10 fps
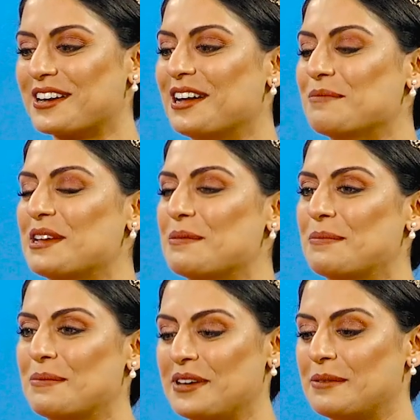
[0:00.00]
कल मैंने
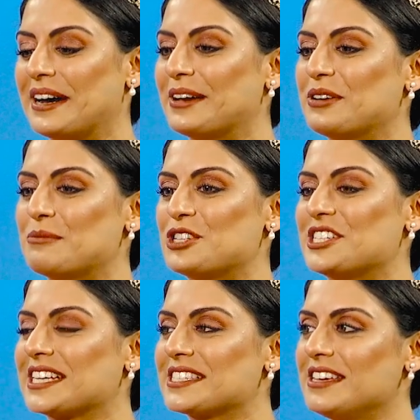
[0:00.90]
मेरे भाइयों ने मुझे
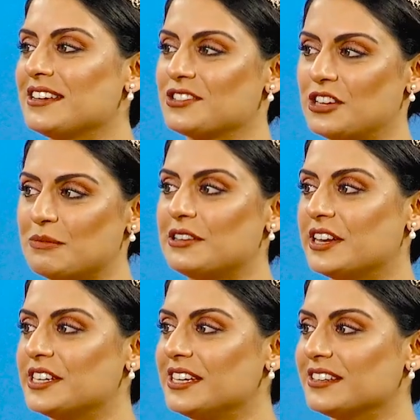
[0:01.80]
टैक्स की ट्रेडमिल
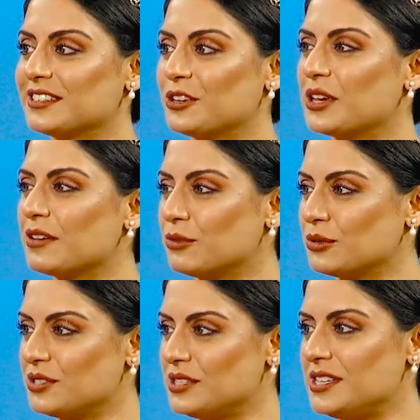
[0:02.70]
रेडी है क्योंकि वो
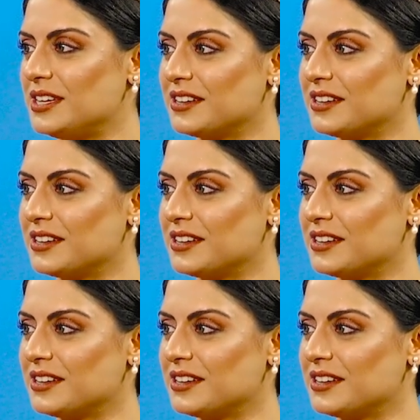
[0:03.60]
ठीक